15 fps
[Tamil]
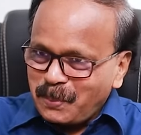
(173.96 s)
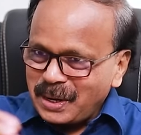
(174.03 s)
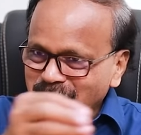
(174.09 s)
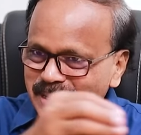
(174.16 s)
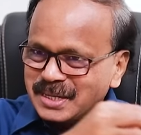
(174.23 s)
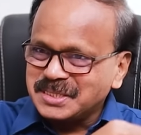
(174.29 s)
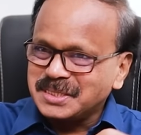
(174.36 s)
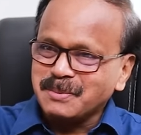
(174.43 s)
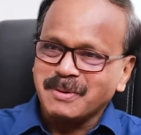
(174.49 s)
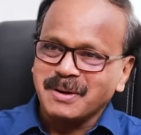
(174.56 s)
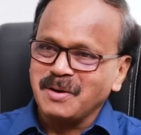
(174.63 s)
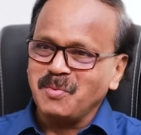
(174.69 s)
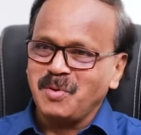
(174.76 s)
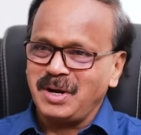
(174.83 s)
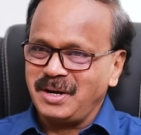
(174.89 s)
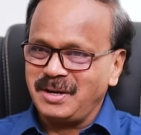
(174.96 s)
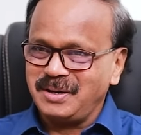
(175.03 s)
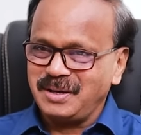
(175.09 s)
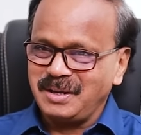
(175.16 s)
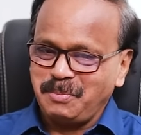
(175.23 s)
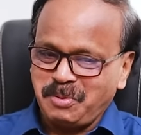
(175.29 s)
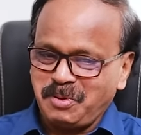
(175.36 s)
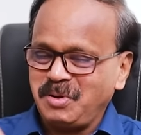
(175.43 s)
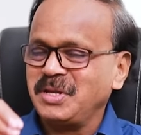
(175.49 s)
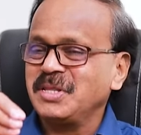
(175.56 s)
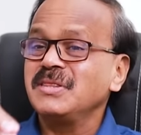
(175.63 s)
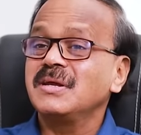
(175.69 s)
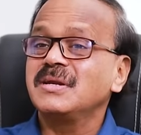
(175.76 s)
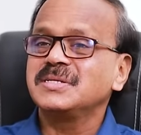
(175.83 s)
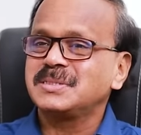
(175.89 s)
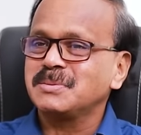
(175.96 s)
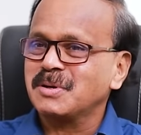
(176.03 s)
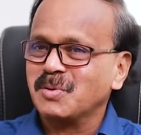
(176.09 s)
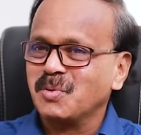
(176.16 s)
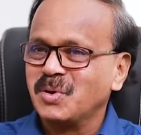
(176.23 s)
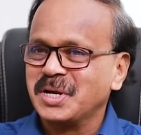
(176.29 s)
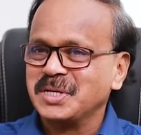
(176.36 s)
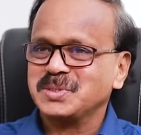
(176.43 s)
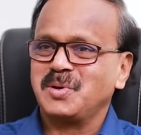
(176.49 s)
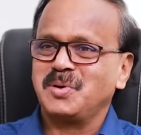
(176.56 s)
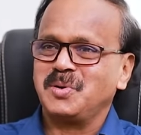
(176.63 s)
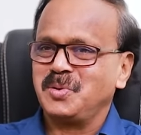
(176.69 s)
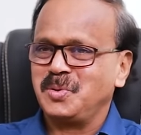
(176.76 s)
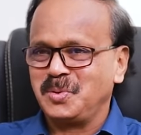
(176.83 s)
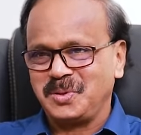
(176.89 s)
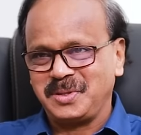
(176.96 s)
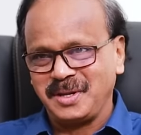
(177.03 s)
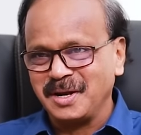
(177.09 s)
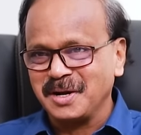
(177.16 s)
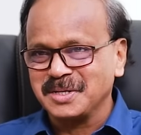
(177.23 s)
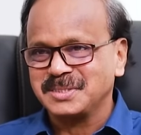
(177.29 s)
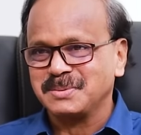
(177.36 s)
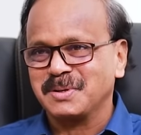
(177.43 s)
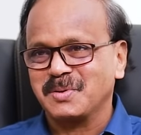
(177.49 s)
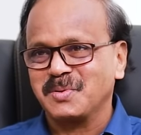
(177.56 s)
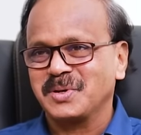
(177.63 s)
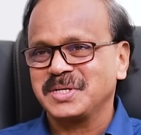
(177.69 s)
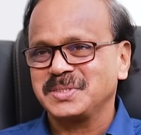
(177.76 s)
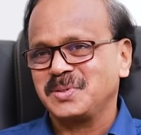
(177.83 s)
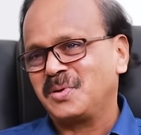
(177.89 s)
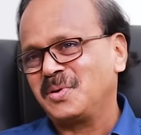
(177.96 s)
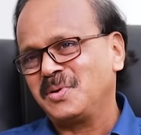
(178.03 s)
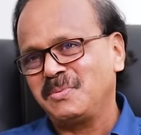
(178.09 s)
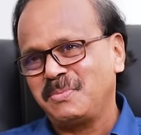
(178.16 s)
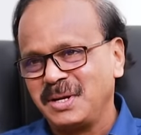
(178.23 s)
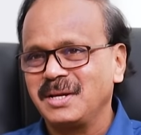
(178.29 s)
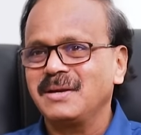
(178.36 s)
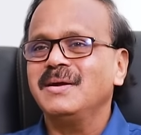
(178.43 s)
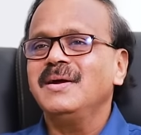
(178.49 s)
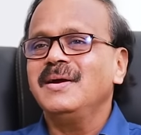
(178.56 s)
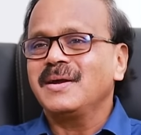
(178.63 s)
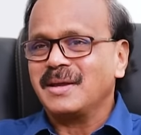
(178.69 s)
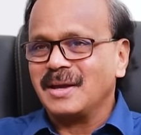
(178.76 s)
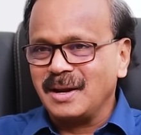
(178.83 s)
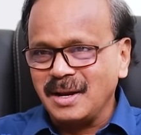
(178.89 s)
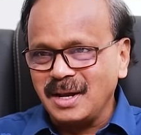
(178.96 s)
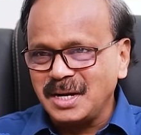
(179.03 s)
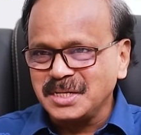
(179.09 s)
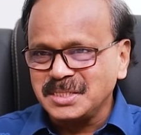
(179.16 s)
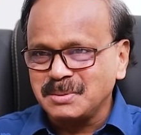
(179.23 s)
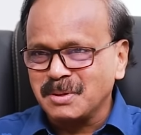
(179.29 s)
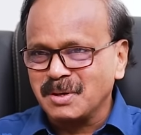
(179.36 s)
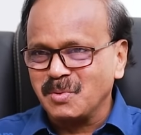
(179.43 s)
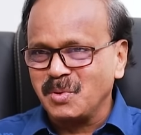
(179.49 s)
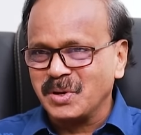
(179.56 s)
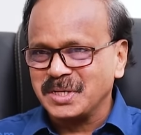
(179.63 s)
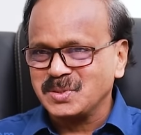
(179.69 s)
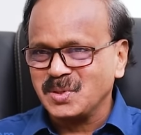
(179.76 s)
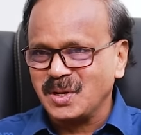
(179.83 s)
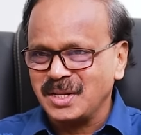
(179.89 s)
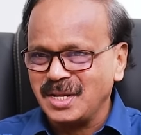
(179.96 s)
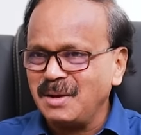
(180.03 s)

பல டிஸ்ட்ரிபியூட்டர் இன்வால்வ்டு இப்போது ஹிந்தி டிஸ்ட்ரிபியூட்டர் ஓகே சொல்லணும் தெலுங்கு டிஸ்ட்ரிபியூட்டர் ஓகே சொல்லணும் இப்படி எல்லா டிஸ்ட்ரிபியூட்டரும் ஓகே சொன்னால்